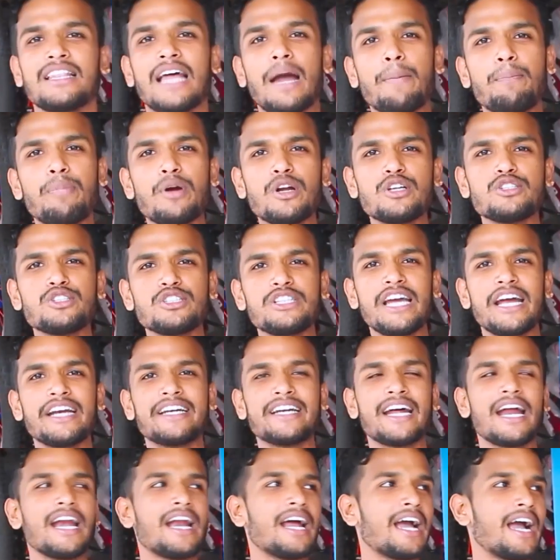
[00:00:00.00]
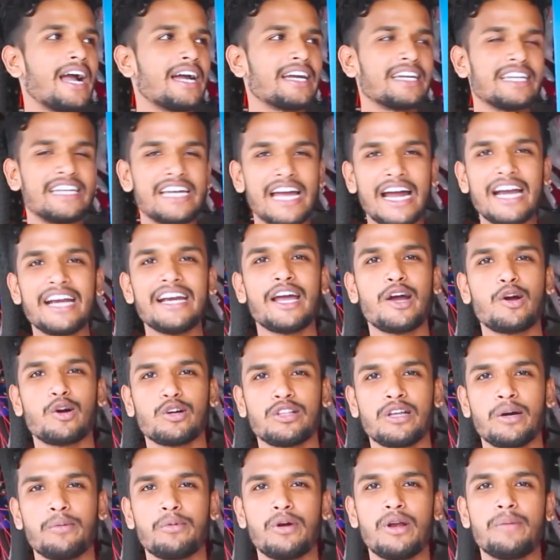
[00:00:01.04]
তারপরে যদি এটার গিয়ার নিয়ে
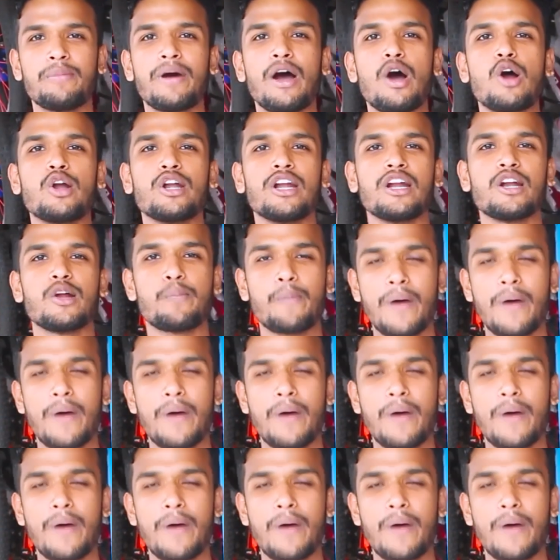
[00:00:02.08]
কথা বলি বা অন্যান্য